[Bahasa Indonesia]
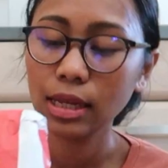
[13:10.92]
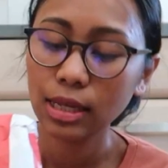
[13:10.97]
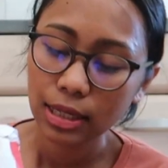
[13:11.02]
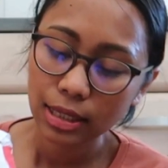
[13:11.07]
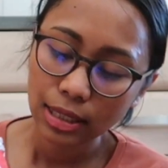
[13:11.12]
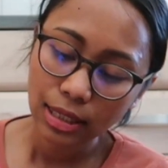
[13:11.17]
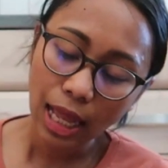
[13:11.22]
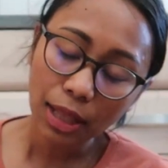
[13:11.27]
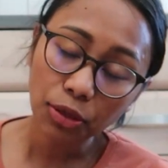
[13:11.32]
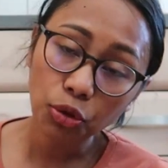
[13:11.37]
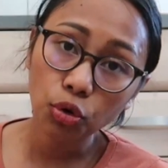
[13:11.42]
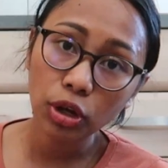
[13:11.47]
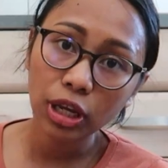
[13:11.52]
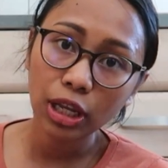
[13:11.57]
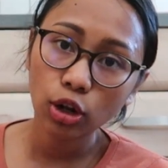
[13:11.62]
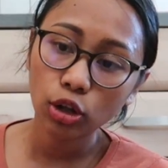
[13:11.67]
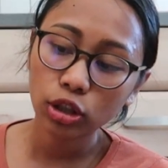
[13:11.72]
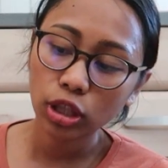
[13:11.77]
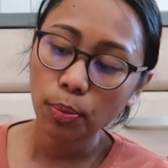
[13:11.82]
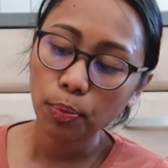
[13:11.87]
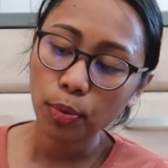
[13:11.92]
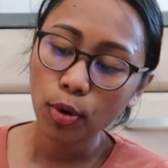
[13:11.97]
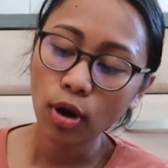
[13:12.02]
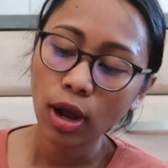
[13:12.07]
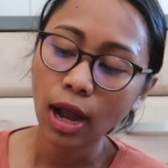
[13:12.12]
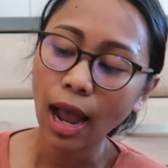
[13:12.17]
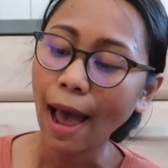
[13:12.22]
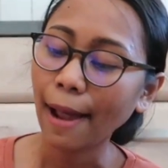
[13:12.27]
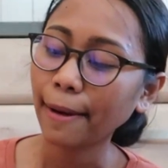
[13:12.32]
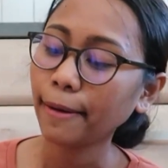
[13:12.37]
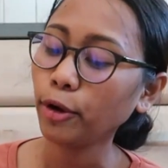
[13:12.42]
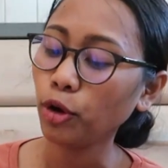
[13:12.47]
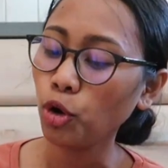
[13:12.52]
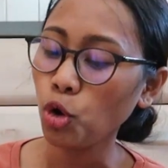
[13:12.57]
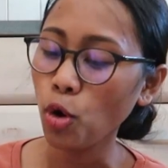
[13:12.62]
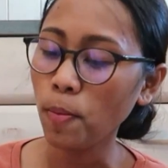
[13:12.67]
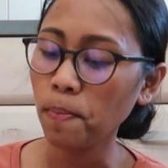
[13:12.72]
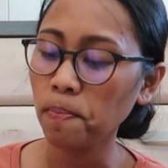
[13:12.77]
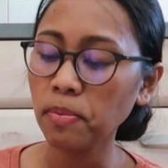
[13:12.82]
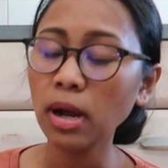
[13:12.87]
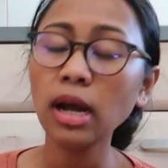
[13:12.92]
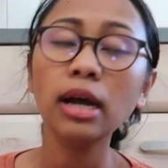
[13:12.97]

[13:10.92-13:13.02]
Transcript: 1 kilo tepung gandum